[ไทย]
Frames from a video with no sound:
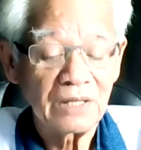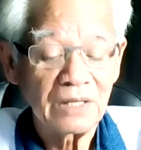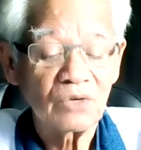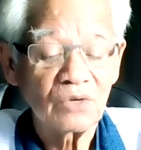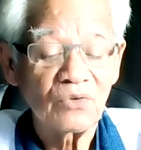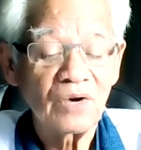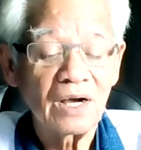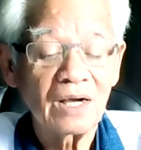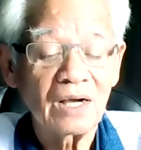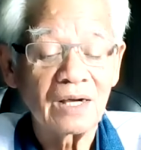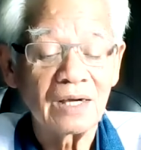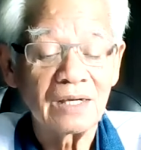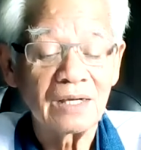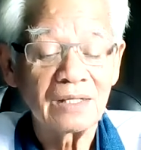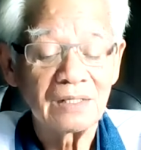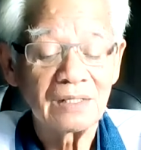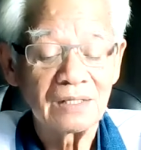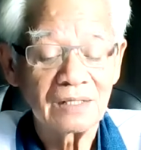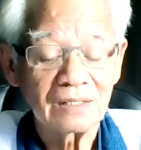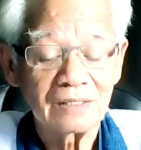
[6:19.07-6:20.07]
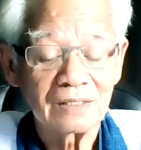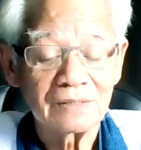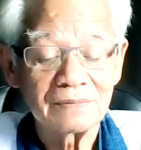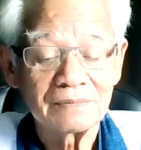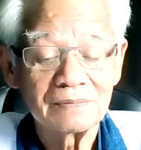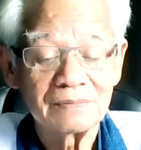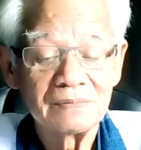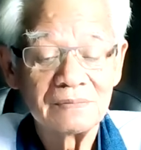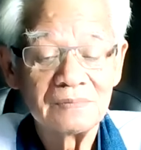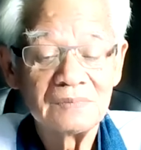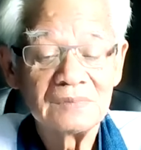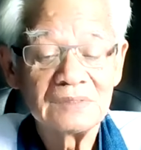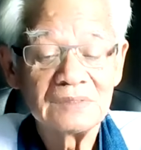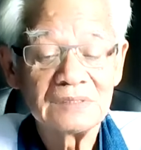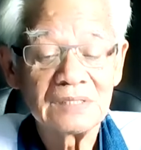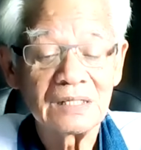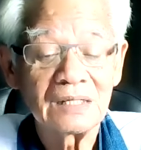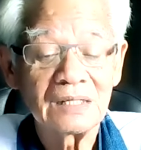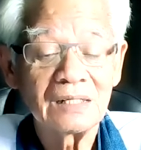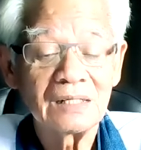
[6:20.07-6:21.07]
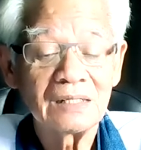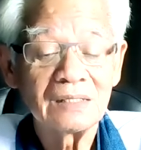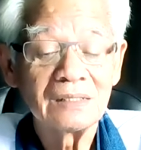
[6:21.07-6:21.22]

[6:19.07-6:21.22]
จะว่าไงเนี่ยนะ